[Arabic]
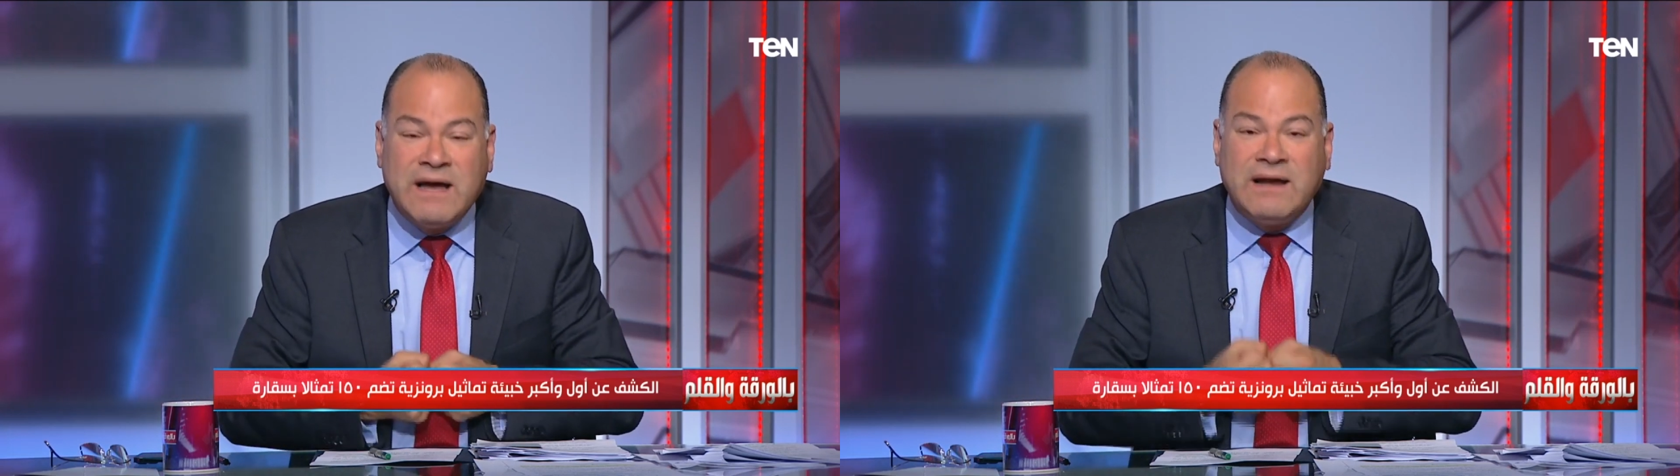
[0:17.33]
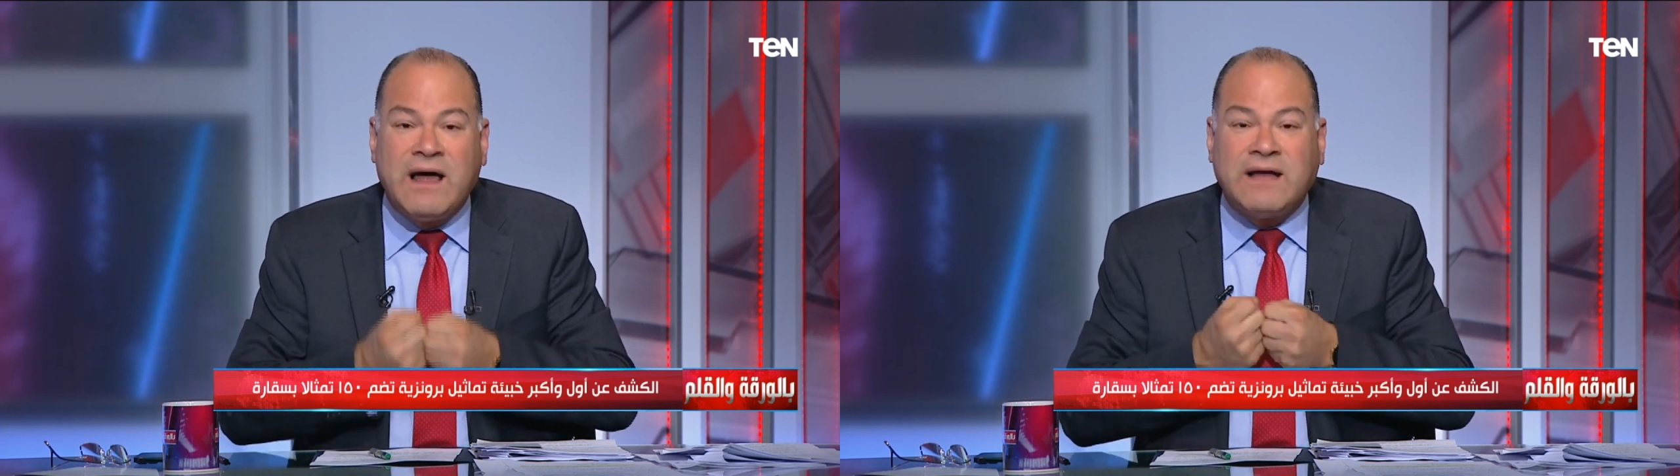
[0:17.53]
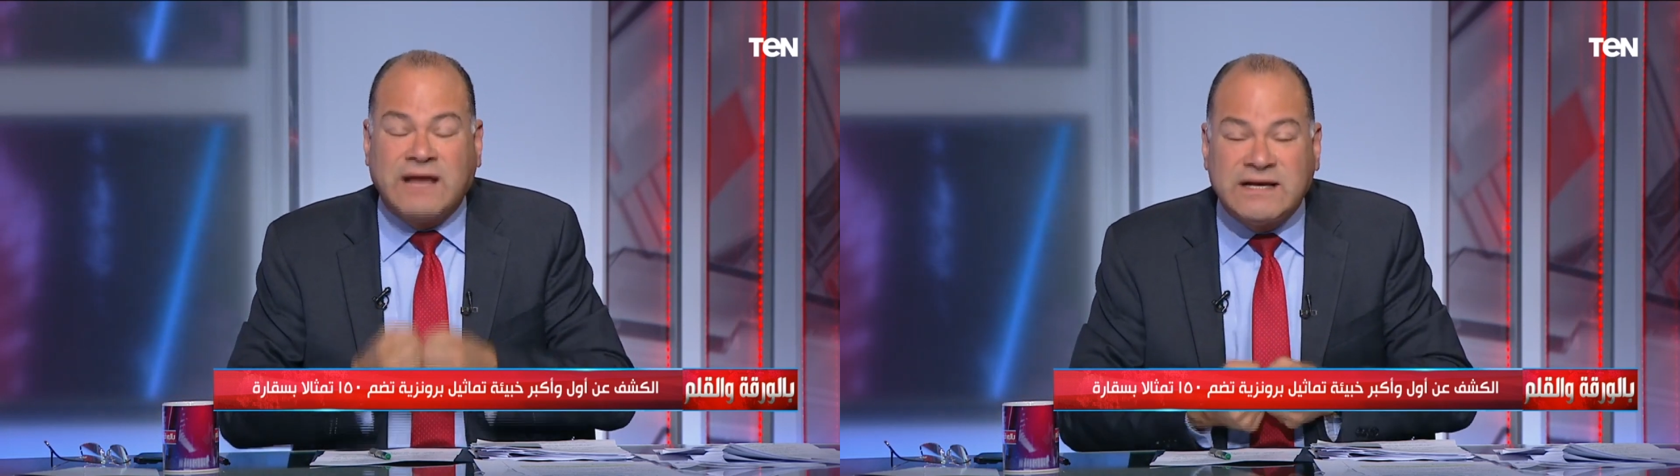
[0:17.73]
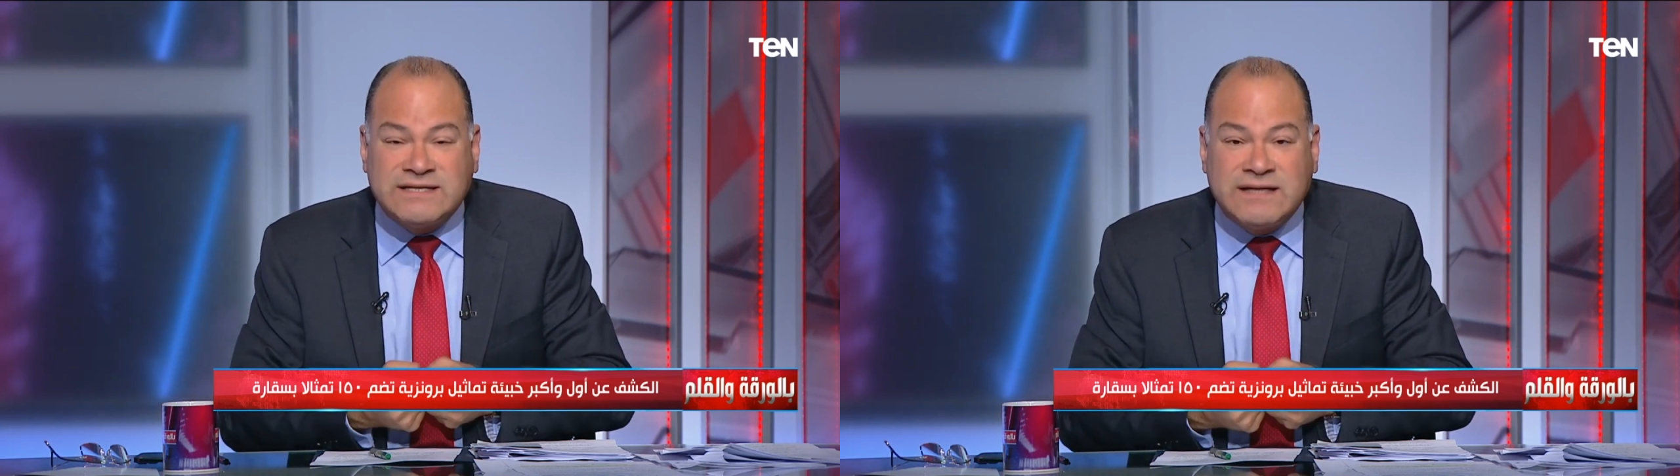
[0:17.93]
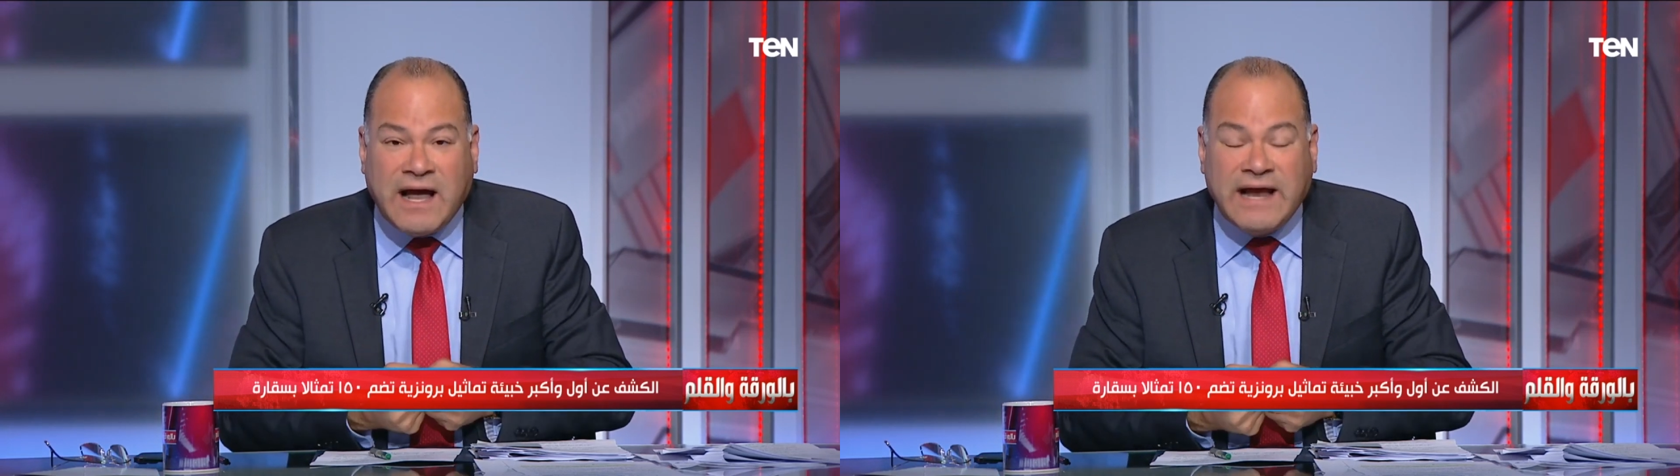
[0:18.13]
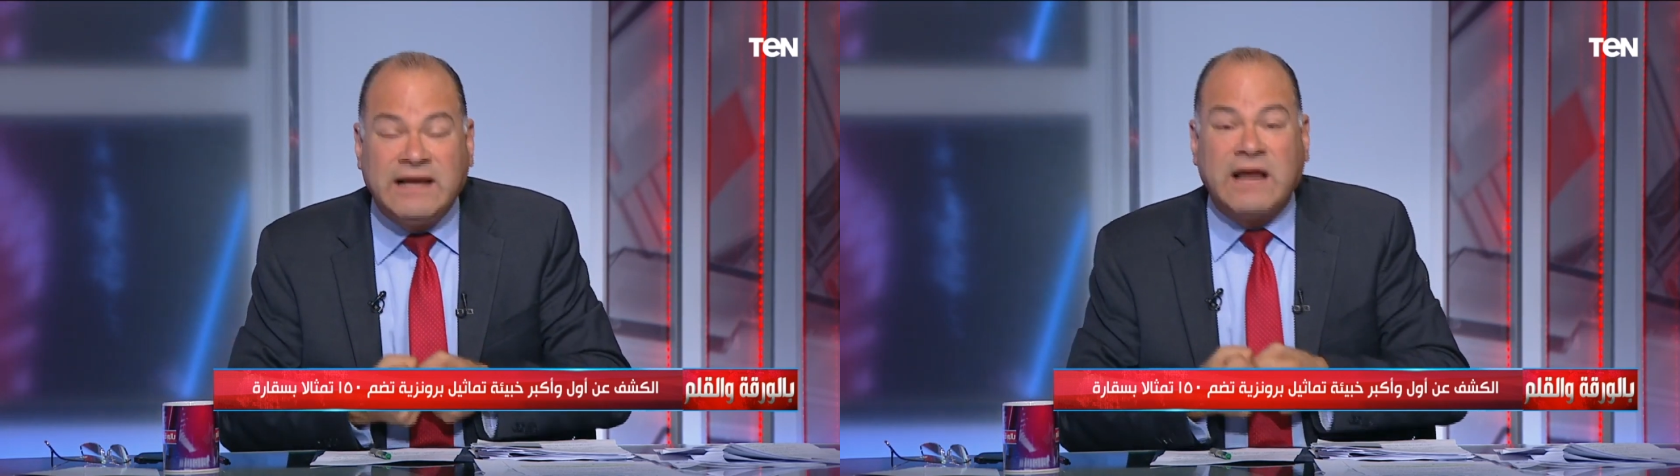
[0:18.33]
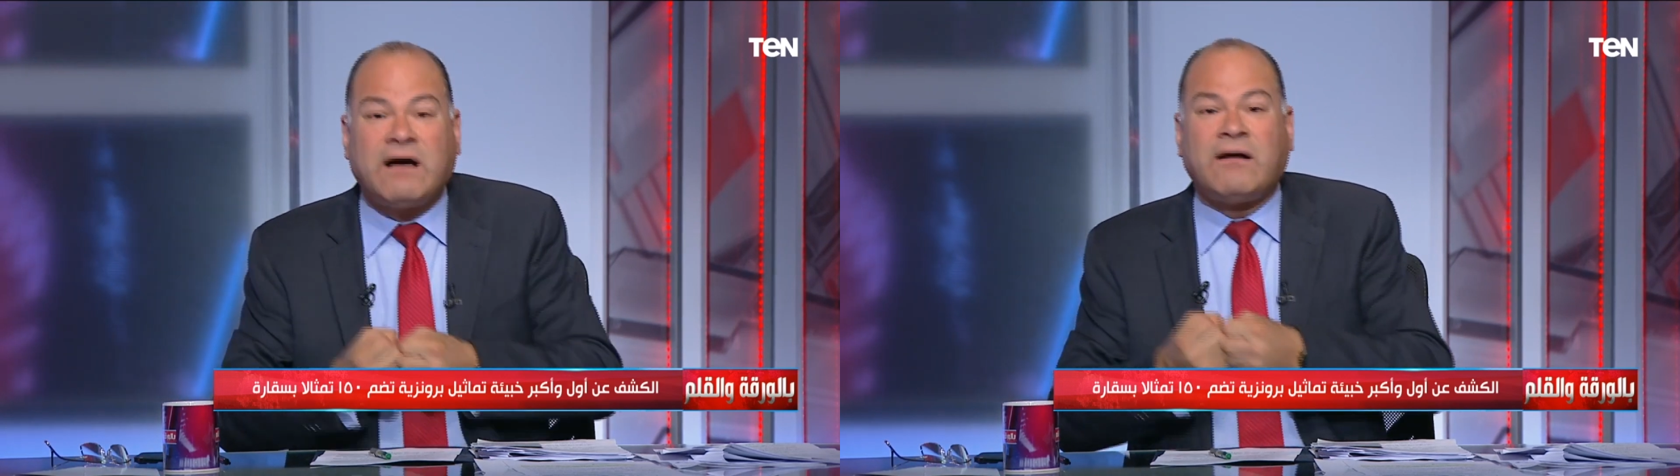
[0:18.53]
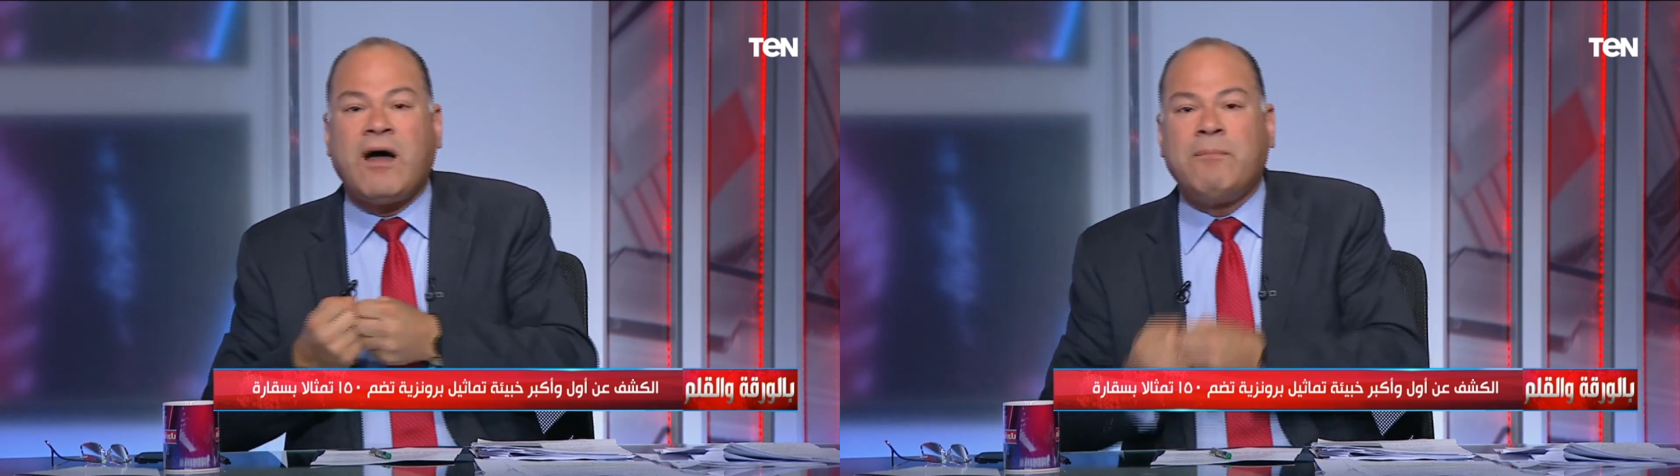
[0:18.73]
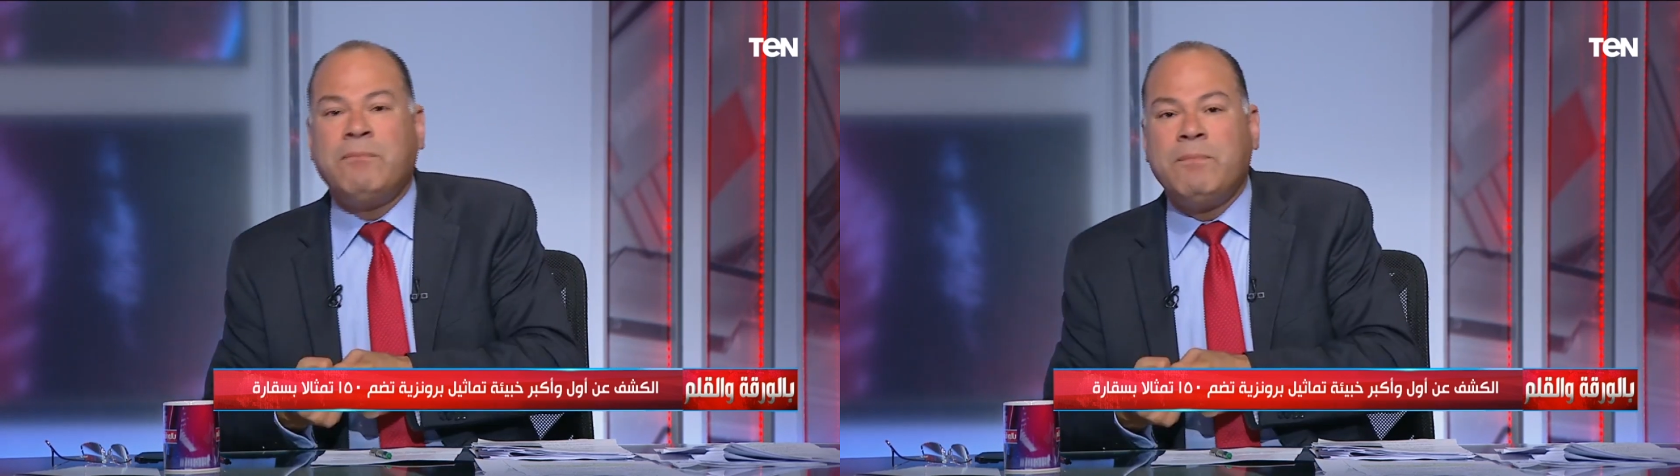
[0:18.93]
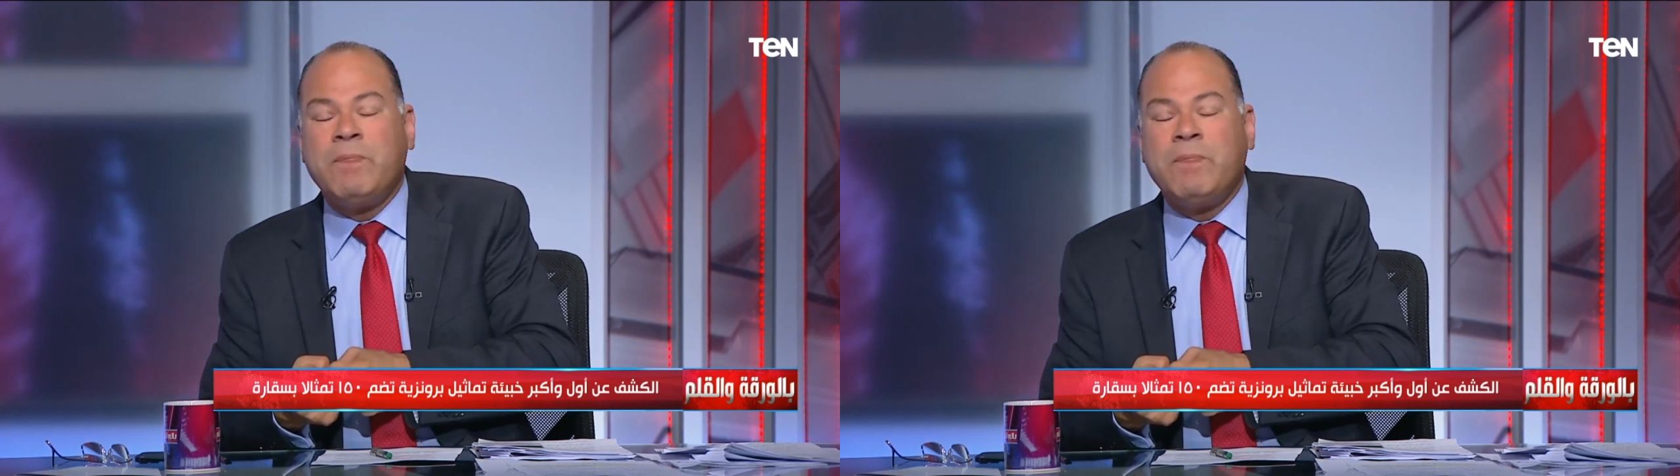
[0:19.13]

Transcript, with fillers: لا تصنع الا الخراب